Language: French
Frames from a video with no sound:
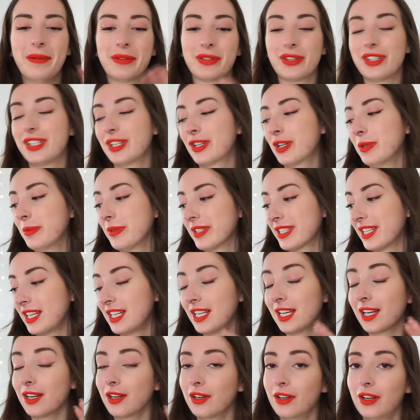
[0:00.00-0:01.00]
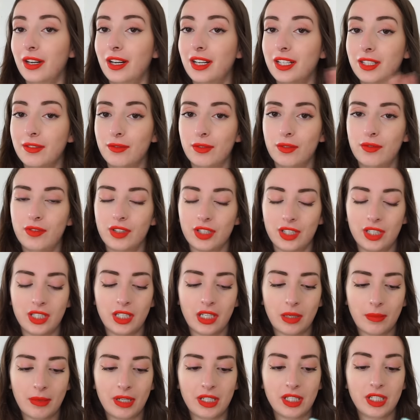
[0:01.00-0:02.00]
Parce que j'ai commencé à lire un livre de Virginie
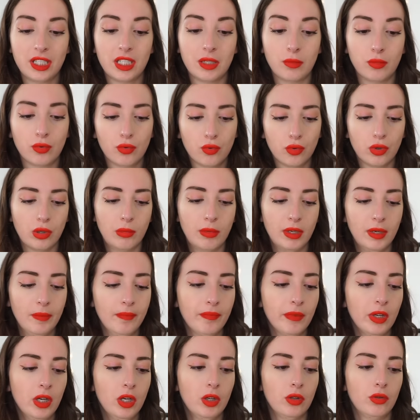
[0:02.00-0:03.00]
Grimaldi, j'ai beaucoup aimé,